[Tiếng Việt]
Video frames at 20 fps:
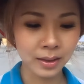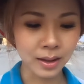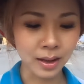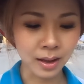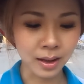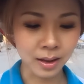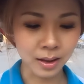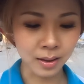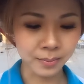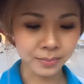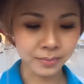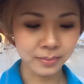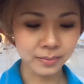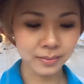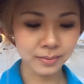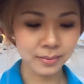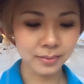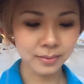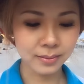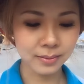à,
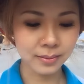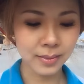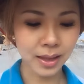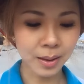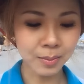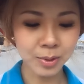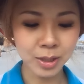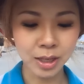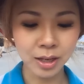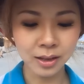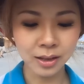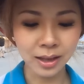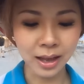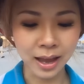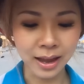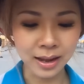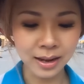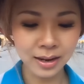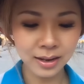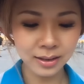em chỉ có
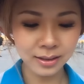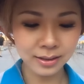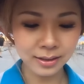thể